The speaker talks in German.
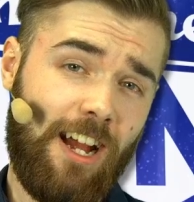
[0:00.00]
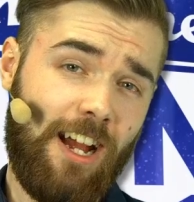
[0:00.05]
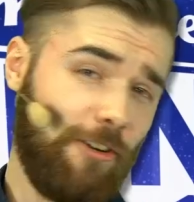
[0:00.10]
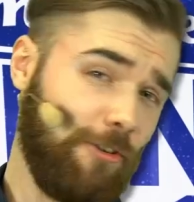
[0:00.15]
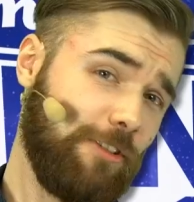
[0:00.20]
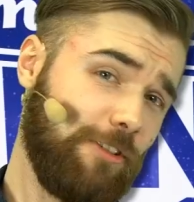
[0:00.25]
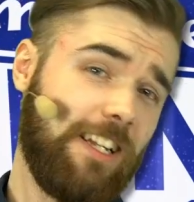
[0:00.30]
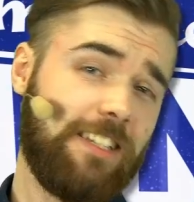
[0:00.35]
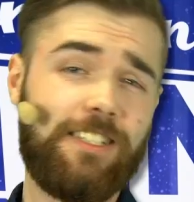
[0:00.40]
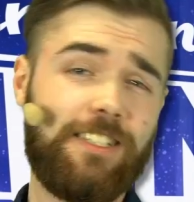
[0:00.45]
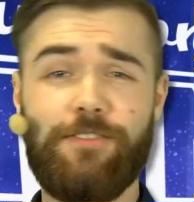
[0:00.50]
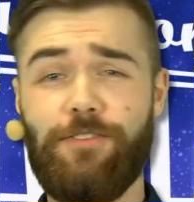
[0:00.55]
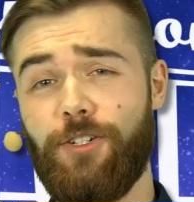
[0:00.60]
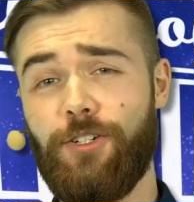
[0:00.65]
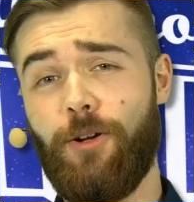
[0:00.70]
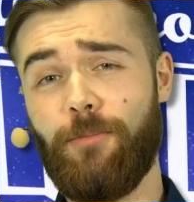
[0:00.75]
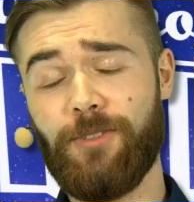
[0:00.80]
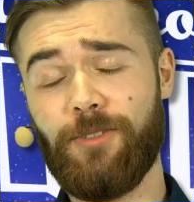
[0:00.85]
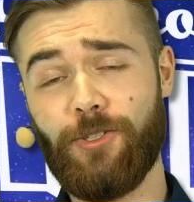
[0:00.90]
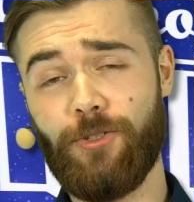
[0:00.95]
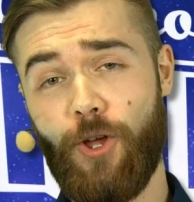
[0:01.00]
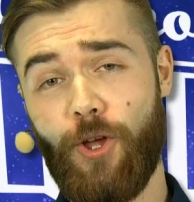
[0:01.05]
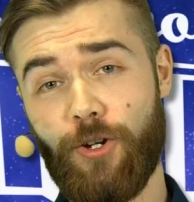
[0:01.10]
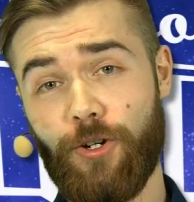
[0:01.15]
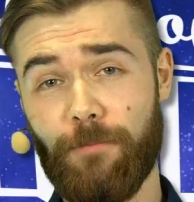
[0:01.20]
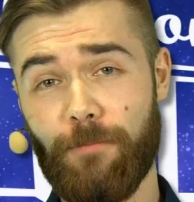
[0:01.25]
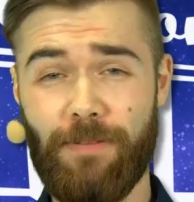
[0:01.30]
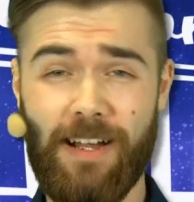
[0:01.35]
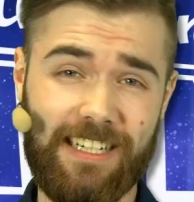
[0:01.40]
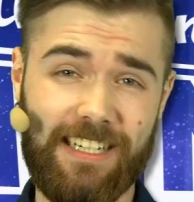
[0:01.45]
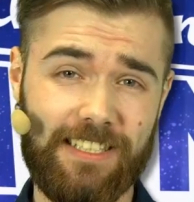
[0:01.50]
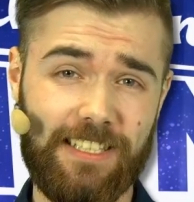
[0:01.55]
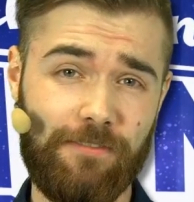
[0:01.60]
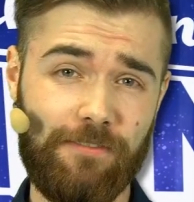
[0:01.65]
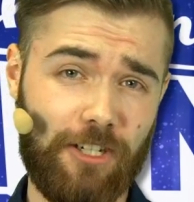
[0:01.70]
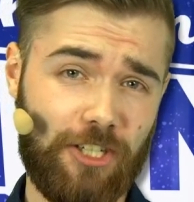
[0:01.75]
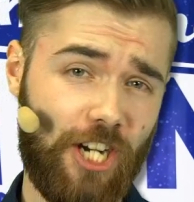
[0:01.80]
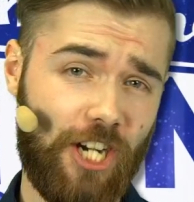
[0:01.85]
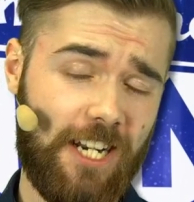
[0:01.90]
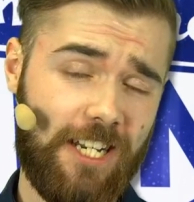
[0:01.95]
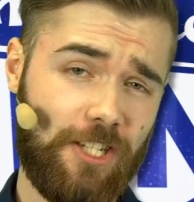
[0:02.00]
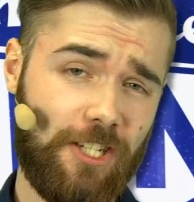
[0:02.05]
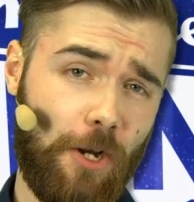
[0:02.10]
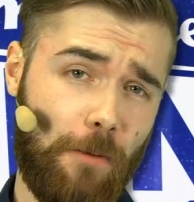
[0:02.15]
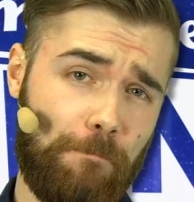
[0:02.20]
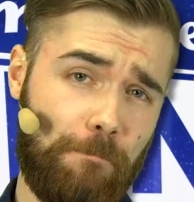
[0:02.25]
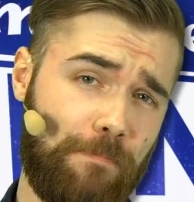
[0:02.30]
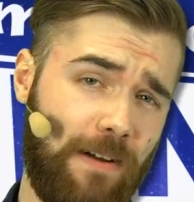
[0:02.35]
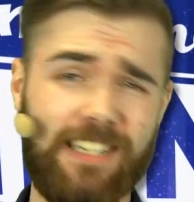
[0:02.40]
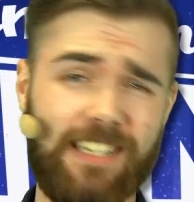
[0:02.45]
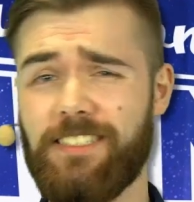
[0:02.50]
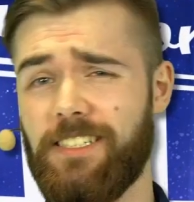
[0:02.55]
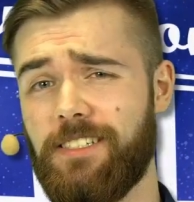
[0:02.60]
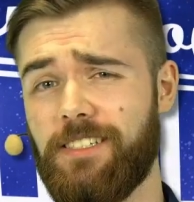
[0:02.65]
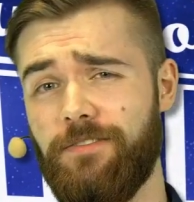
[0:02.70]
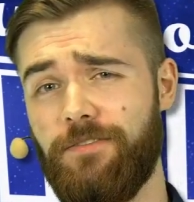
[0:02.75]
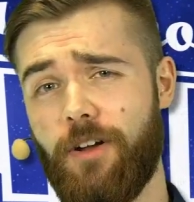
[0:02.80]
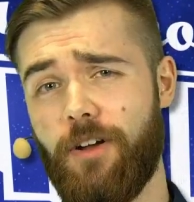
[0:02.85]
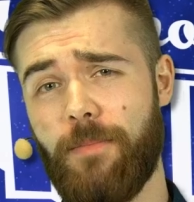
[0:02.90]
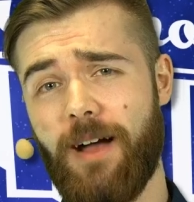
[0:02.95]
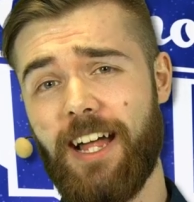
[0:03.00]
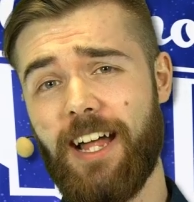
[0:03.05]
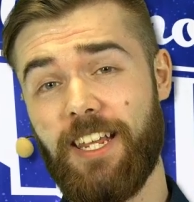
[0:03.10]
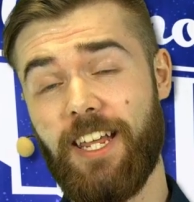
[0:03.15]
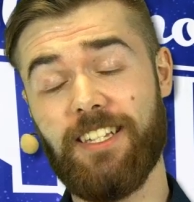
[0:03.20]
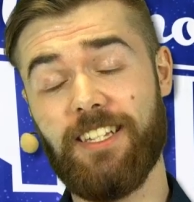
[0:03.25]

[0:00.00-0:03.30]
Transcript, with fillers: Hallo und herzlich willkommen zu LOL Kompakt, dem wahrscheinlich kompaktesten Format,